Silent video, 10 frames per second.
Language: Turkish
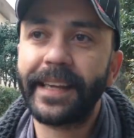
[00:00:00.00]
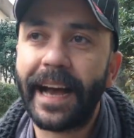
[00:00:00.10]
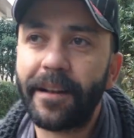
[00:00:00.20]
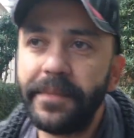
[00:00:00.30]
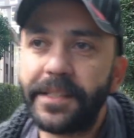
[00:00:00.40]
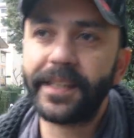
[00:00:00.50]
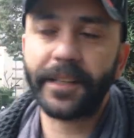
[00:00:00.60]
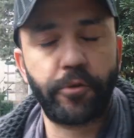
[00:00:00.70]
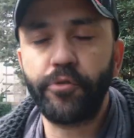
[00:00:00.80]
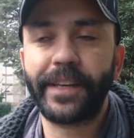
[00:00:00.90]
gelmesi
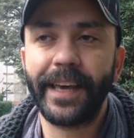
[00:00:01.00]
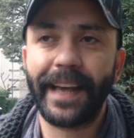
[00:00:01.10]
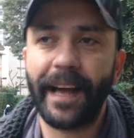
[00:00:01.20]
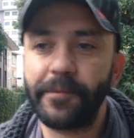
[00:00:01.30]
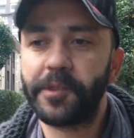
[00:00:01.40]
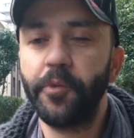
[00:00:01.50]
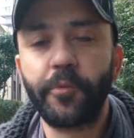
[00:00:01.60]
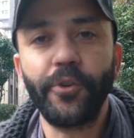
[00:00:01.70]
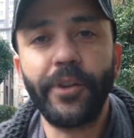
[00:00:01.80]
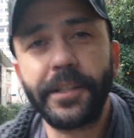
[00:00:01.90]
ya da Türkiye'ye gelmesi
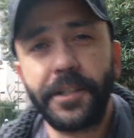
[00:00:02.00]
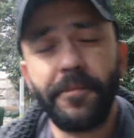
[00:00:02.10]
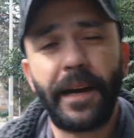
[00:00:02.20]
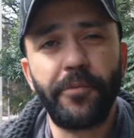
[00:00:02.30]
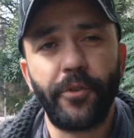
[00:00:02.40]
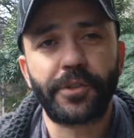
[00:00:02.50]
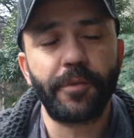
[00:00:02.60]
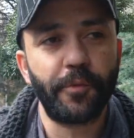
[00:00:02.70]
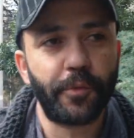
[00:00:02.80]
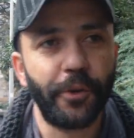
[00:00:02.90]
mümkün olan isimler mi yoksa
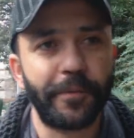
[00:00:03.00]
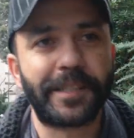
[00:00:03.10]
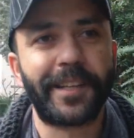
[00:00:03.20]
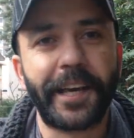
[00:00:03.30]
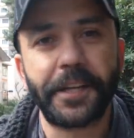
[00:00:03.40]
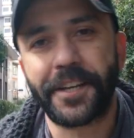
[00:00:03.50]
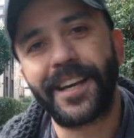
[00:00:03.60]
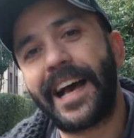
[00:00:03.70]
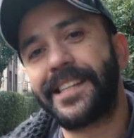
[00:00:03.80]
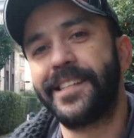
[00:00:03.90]
mümkün olmasa da keşke
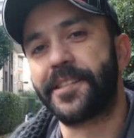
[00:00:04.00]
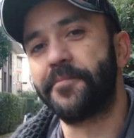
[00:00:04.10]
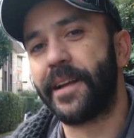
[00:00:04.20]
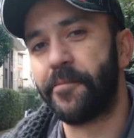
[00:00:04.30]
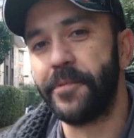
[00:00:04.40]
gelse isimler mi?